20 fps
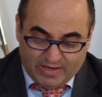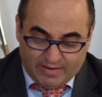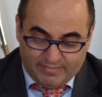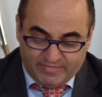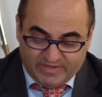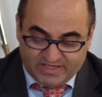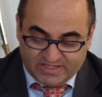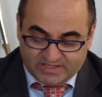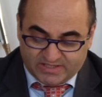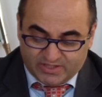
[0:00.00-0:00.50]

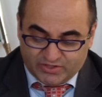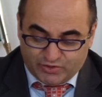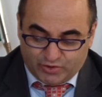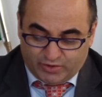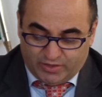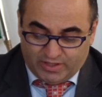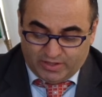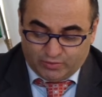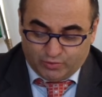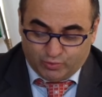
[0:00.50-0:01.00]

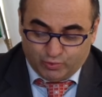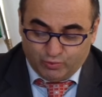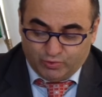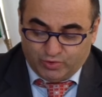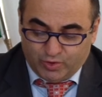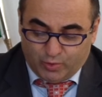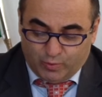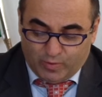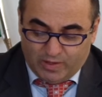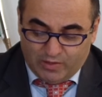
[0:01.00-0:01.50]
all'amministrazione
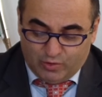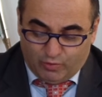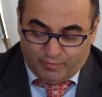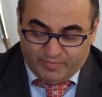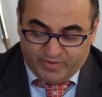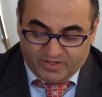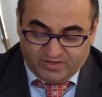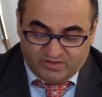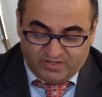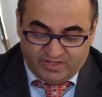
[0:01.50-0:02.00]
tutti quegli
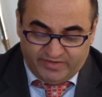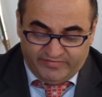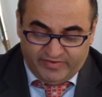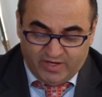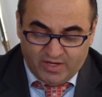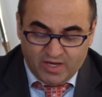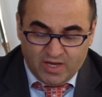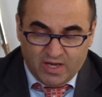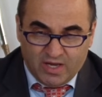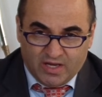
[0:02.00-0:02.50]

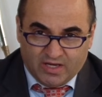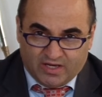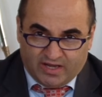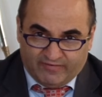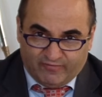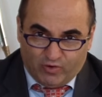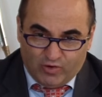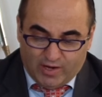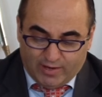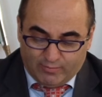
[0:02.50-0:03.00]
obiettivi
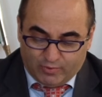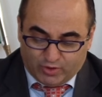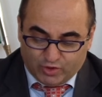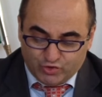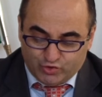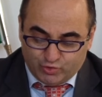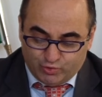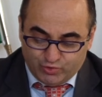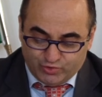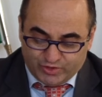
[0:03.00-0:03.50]
che vogliamo
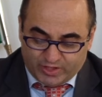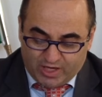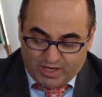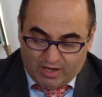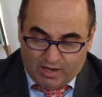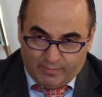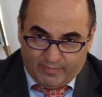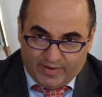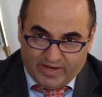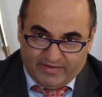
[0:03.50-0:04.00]
raggiungere
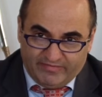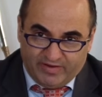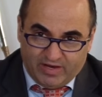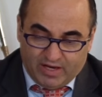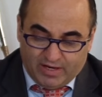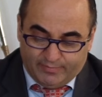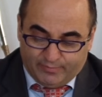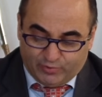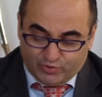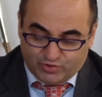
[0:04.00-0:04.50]
nel
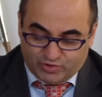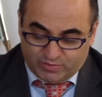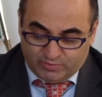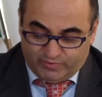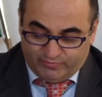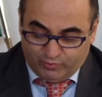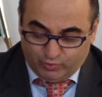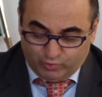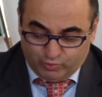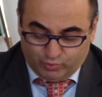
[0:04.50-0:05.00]
breve e
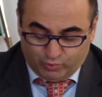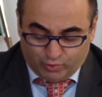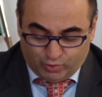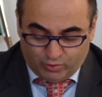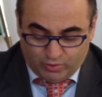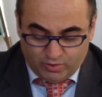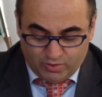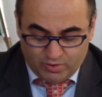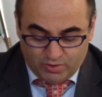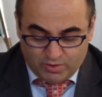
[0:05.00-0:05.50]
prossimo
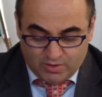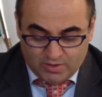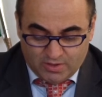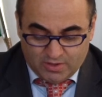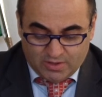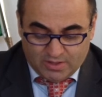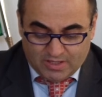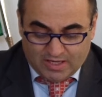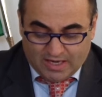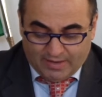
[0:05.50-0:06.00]
futuro.
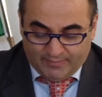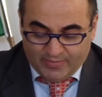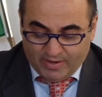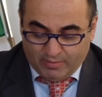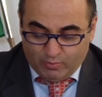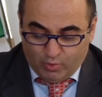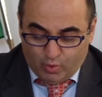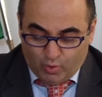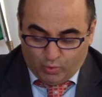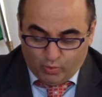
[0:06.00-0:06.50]

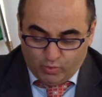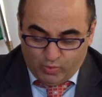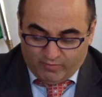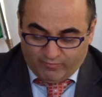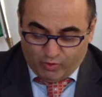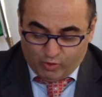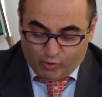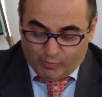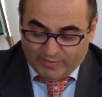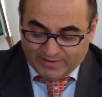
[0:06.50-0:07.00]
Abbiamo un
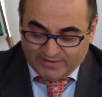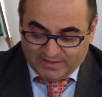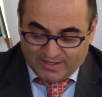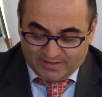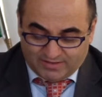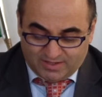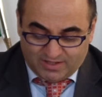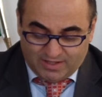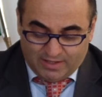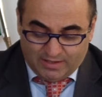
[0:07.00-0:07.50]
nuovo
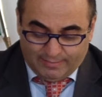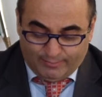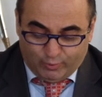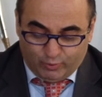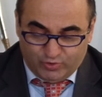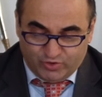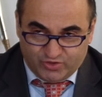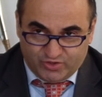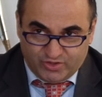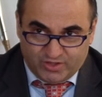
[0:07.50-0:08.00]
comandante della
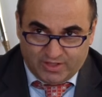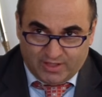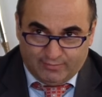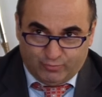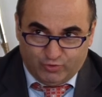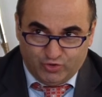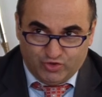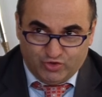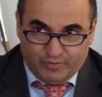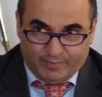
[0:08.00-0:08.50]
Polizia
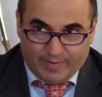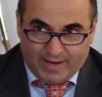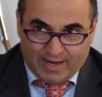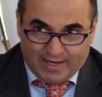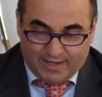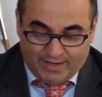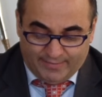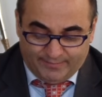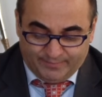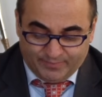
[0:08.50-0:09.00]

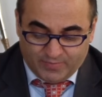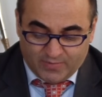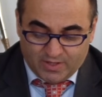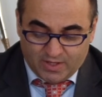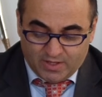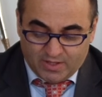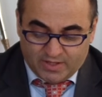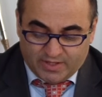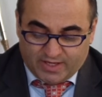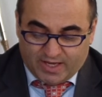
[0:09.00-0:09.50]
Municipale,
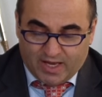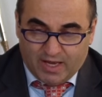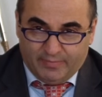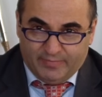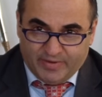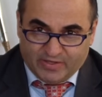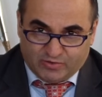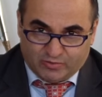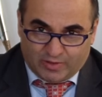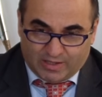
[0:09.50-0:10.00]
che è
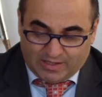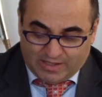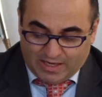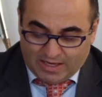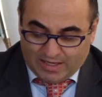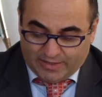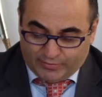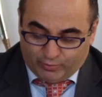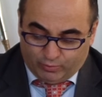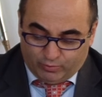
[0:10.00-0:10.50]
Pietro
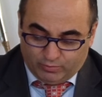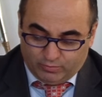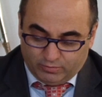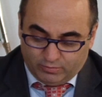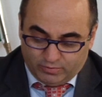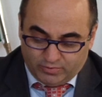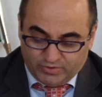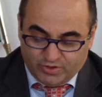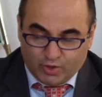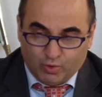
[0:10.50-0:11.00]
Alcaro,
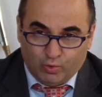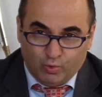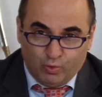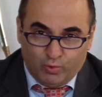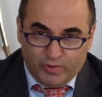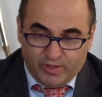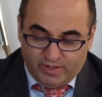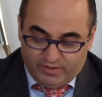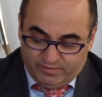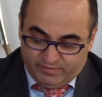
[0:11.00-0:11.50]
di
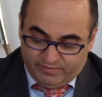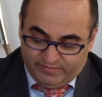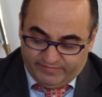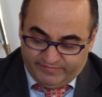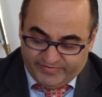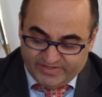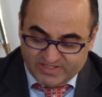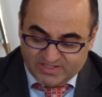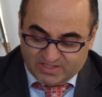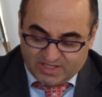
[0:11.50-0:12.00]
cui,
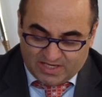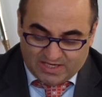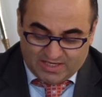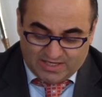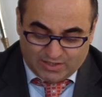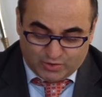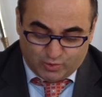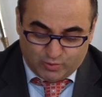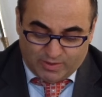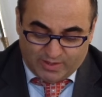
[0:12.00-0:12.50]
vista
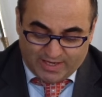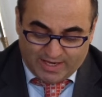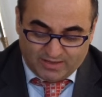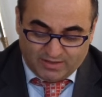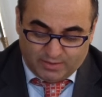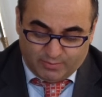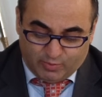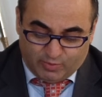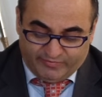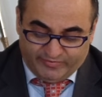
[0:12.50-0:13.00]
la sua
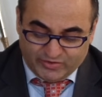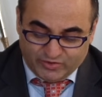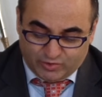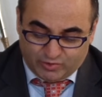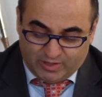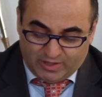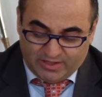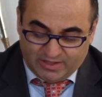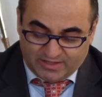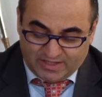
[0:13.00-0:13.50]
grande
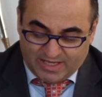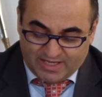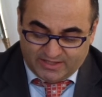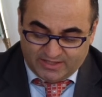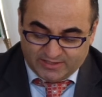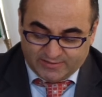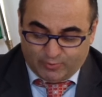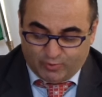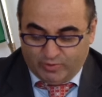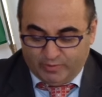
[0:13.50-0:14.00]
professionalità e
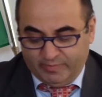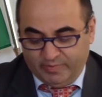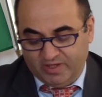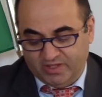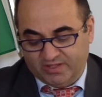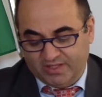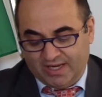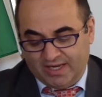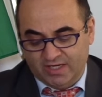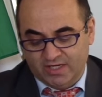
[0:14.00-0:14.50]

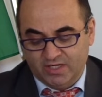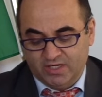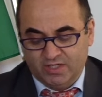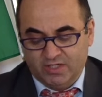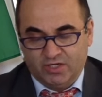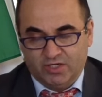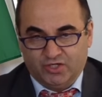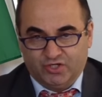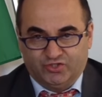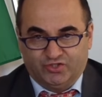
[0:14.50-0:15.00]
disponibilità,
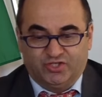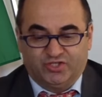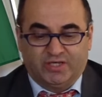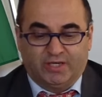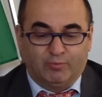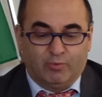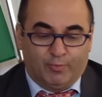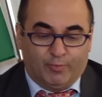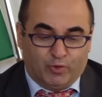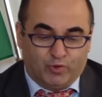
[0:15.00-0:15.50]
ci
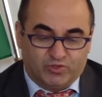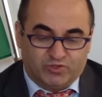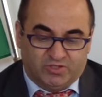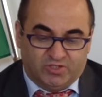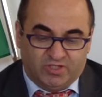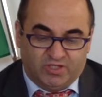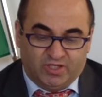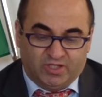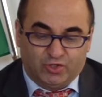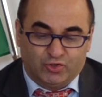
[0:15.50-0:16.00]
siamo
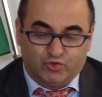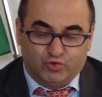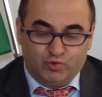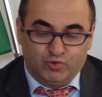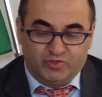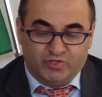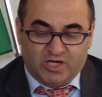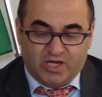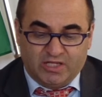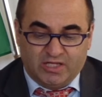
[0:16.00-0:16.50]
posti di
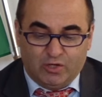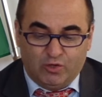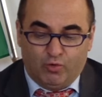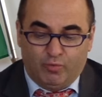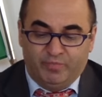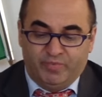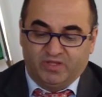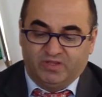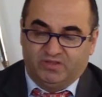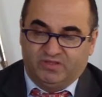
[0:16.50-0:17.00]
raggiungere degli
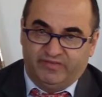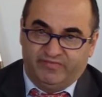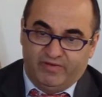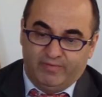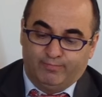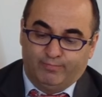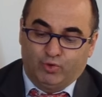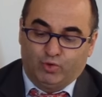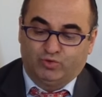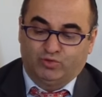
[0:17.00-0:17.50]
obiettivi
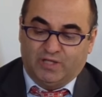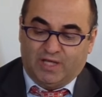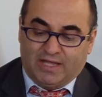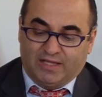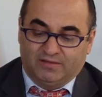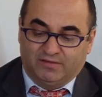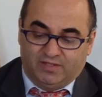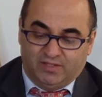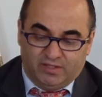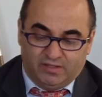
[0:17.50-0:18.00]

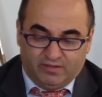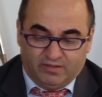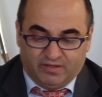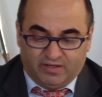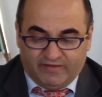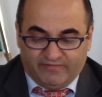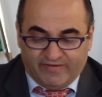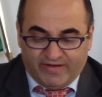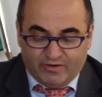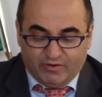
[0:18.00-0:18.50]
importanti
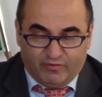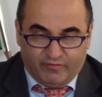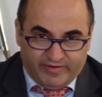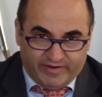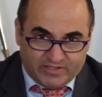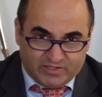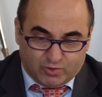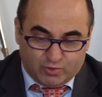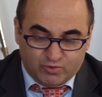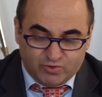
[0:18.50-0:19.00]
che vanno
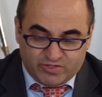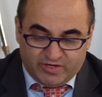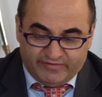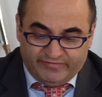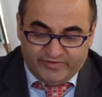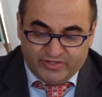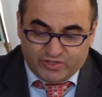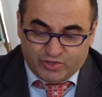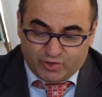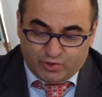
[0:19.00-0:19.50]
verso un
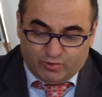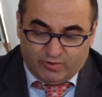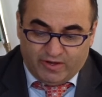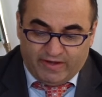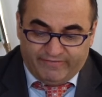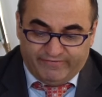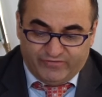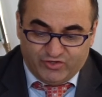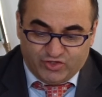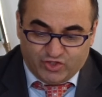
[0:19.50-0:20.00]
servizio
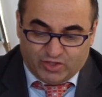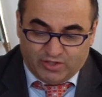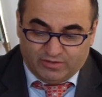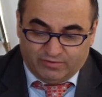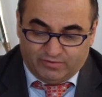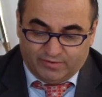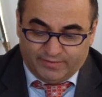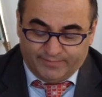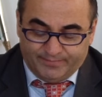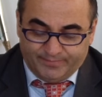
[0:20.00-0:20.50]

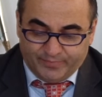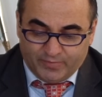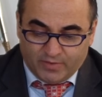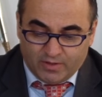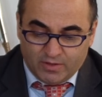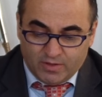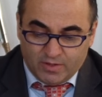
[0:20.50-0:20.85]
efficiente.